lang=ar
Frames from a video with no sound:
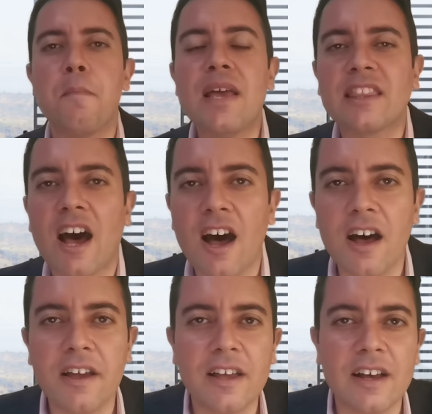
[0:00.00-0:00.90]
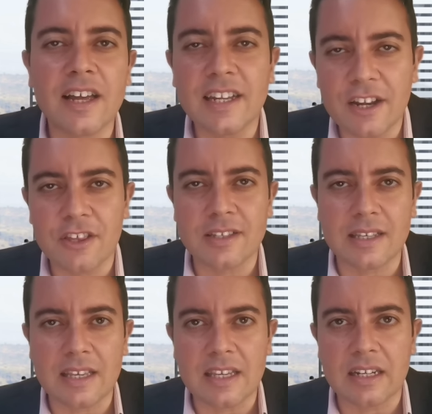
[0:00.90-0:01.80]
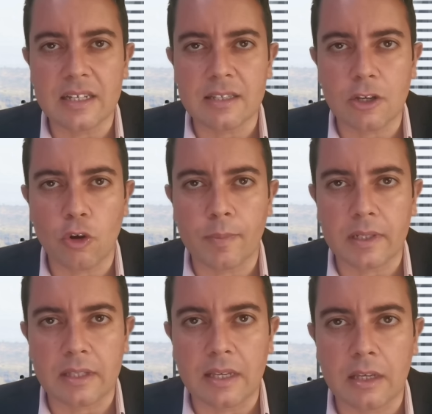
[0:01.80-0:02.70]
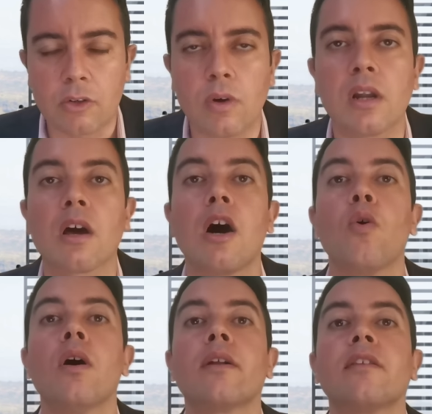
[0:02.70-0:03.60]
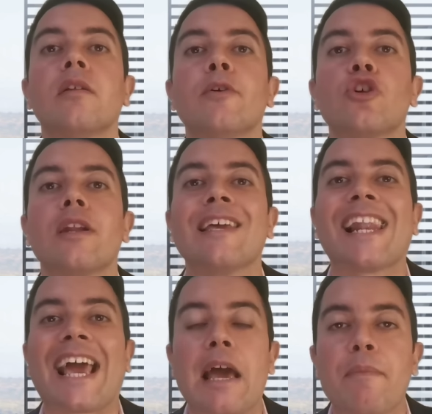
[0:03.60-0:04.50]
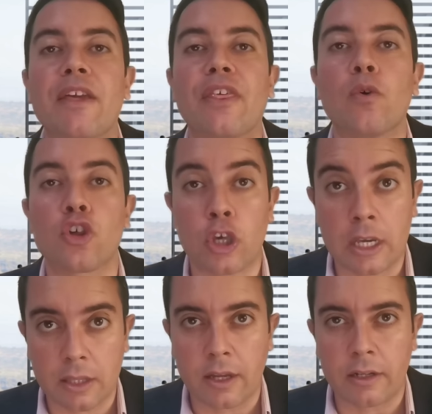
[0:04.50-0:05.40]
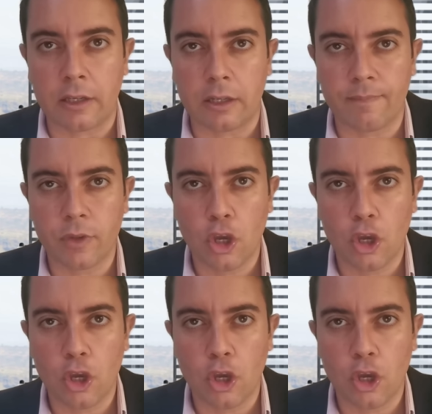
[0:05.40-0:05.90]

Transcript: من ضحايا النرجسيين السيكوباطيين والقوارض البشرية الخبيثة والشيطانية